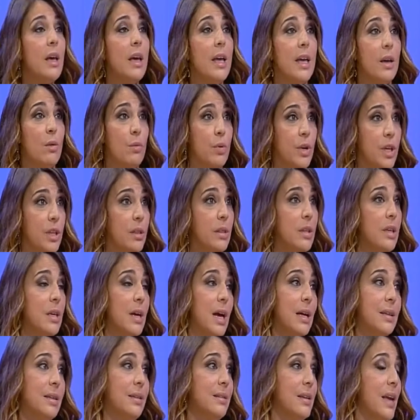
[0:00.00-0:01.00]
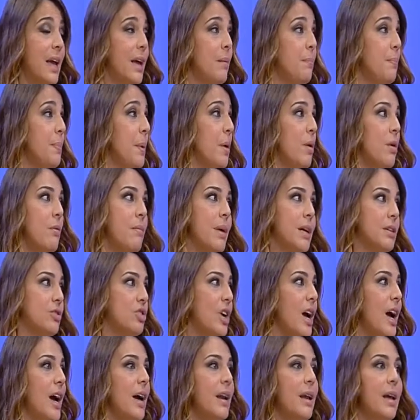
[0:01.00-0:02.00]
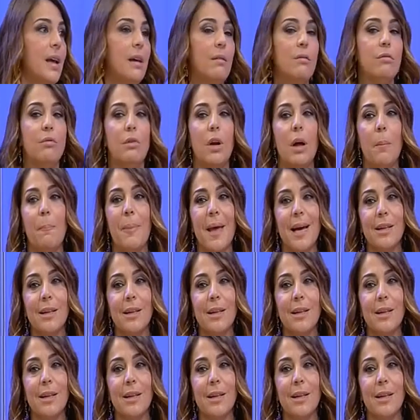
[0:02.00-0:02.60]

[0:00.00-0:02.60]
e quindi ad esempio mangiare un